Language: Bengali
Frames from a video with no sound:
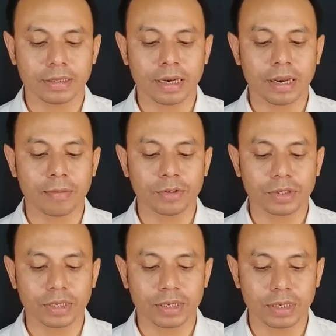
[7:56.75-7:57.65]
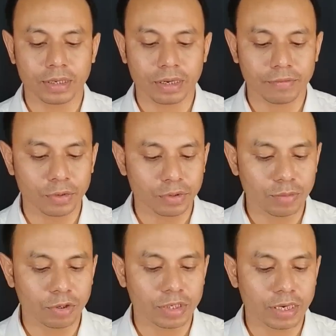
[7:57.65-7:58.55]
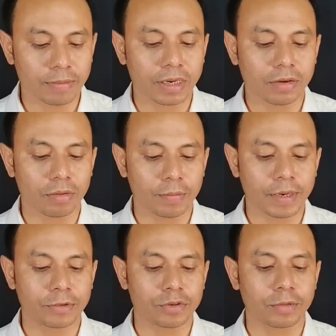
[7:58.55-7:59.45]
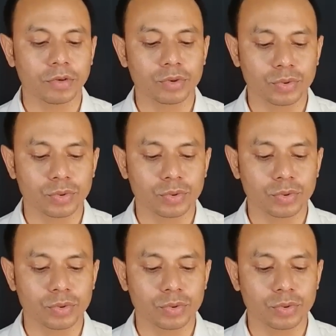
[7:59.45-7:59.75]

তার নাম হচ্ছে কাবিল উদ্দিন বলে সেটা আমরা খবর পেলাম দর্শকবৃন্দ